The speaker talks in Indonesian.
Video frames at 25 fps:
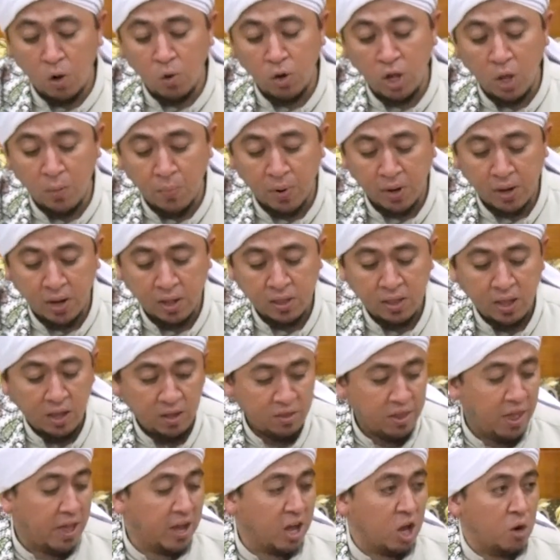Lalu dia
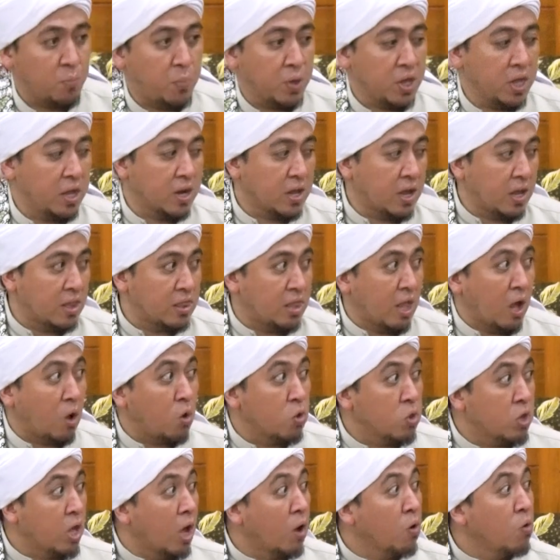berkata, saya akan pinggirkan
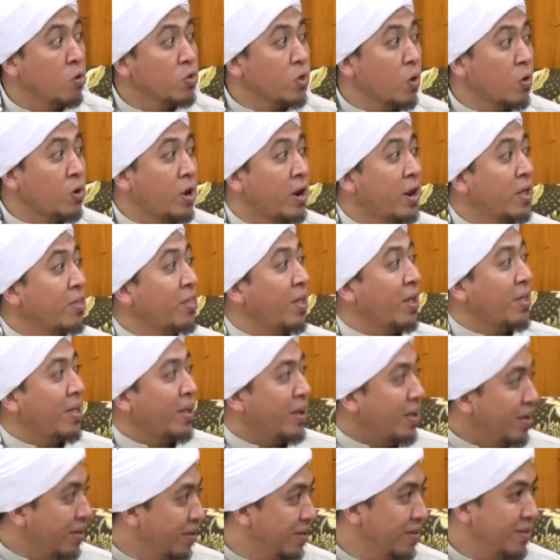takut ganggu saudara
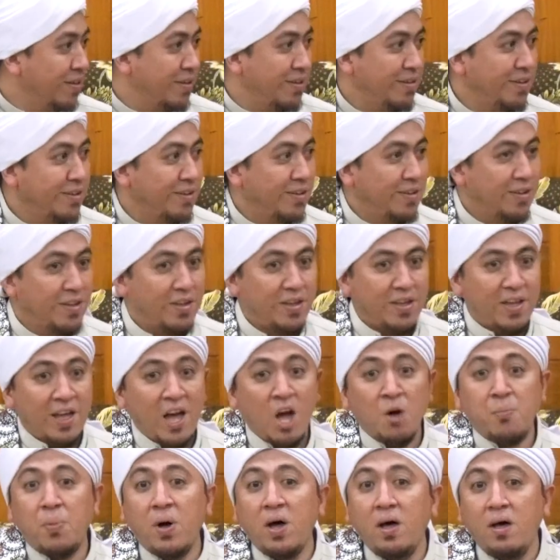saya.
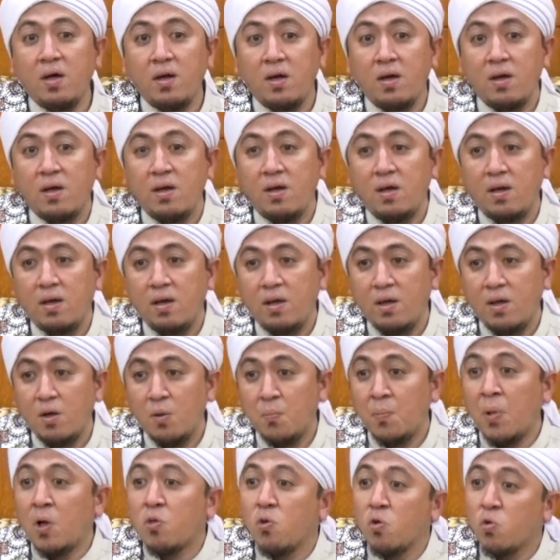Apa?
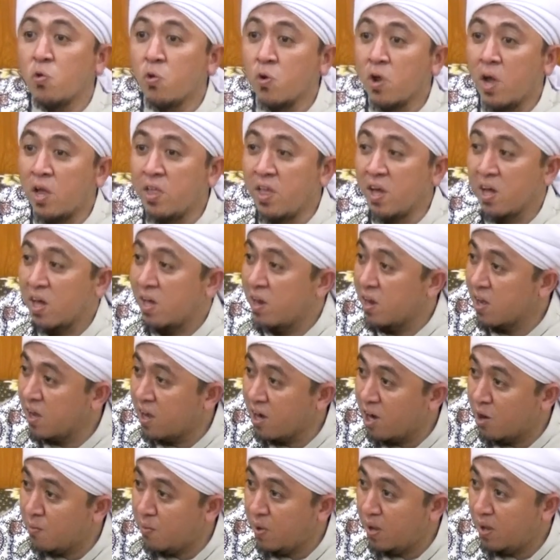Masuk surganya
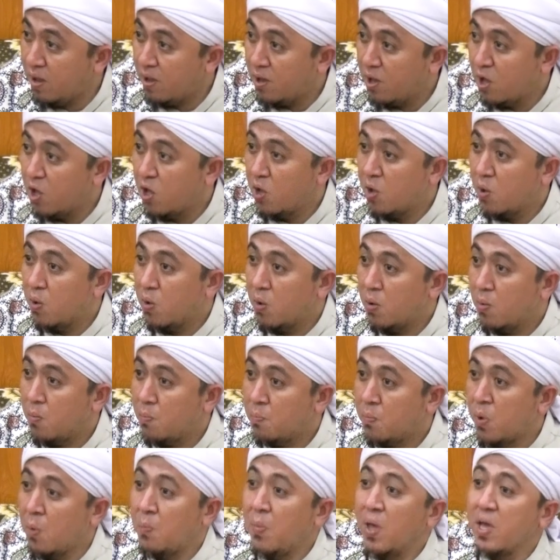gara-gara apa?
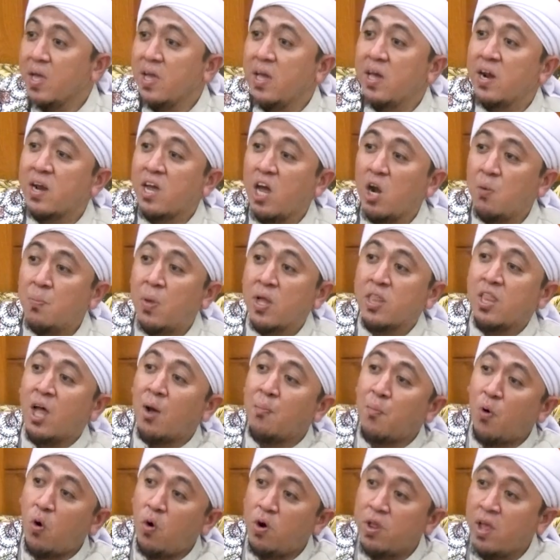Meminggirkan
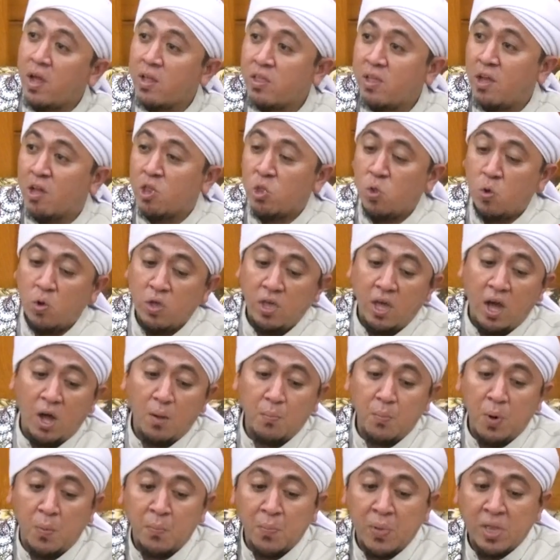batang pohon yang jatuh
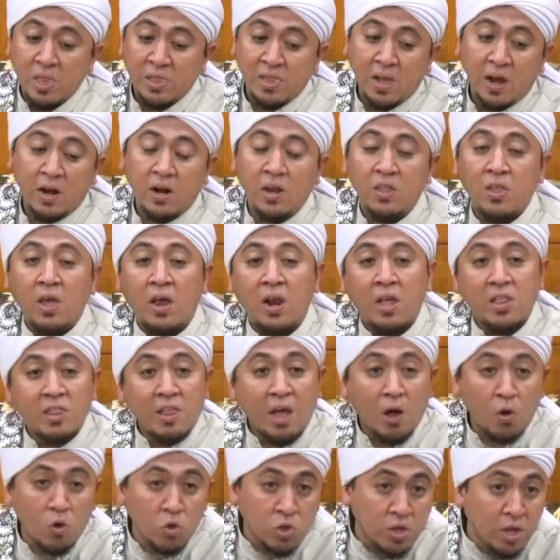yang membentang di jalan
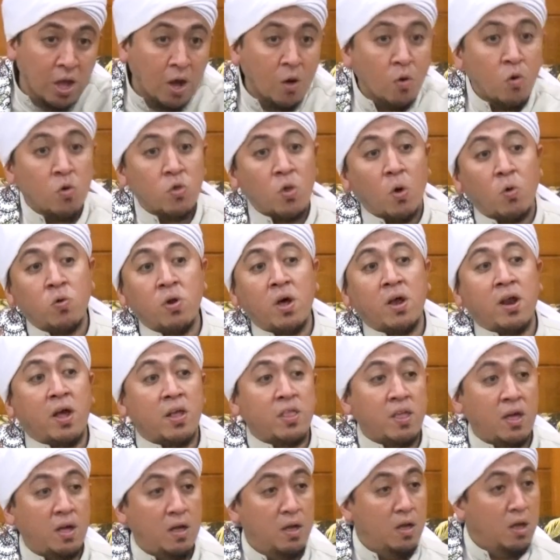takut ganggu
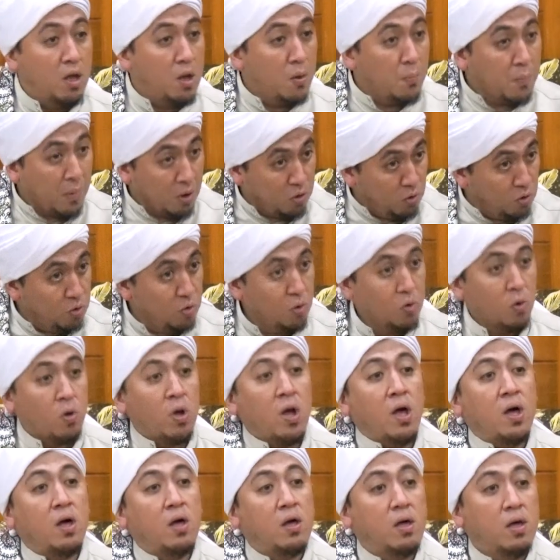saudaranya. Masuk
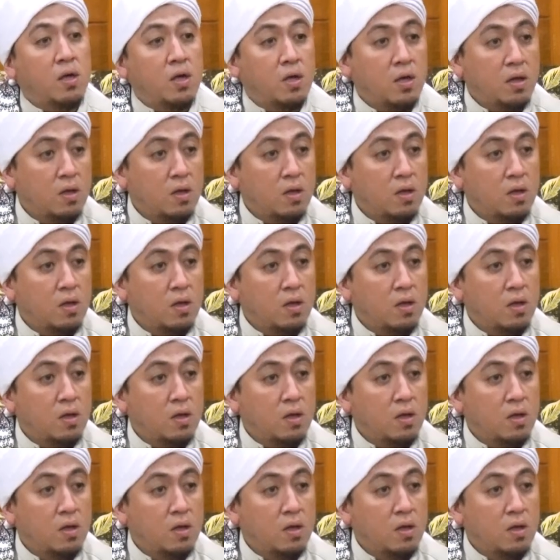surga.